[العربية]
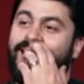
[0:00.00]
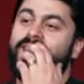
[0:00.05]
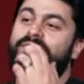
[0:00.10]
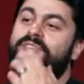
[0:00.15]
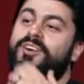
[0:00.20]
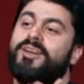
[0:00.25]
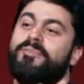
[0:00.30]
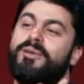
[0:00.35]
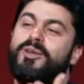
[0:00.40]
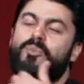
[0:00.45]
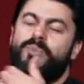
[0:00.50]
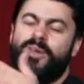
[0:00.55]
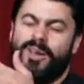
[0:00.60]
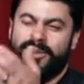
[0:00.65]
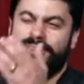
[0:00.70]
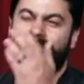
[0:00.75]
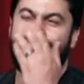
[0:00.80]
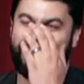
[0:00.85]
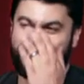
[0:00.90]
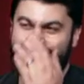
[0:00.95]
خلي الفقره بيني
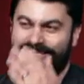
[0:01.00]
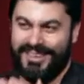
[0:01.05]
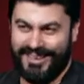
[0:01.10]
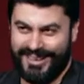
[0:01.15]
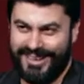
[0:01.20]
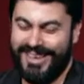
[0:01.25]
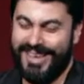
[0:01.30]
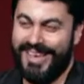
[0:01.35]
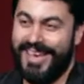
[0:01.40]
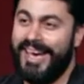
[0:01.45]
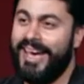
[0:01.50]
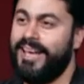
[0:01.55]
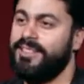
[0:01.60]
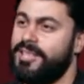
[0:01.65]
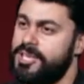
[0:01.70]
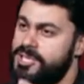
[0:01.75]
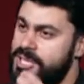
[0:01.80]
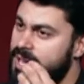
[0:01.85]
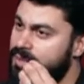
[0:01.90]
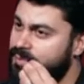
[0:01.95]
وبينك النهارده يلا
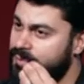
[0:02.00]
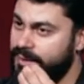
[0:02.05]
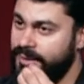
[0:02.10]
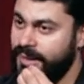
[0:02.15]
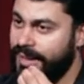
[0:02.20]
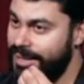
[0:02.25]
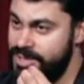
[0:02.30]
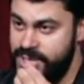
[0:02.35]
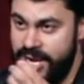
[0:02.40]
انت شايف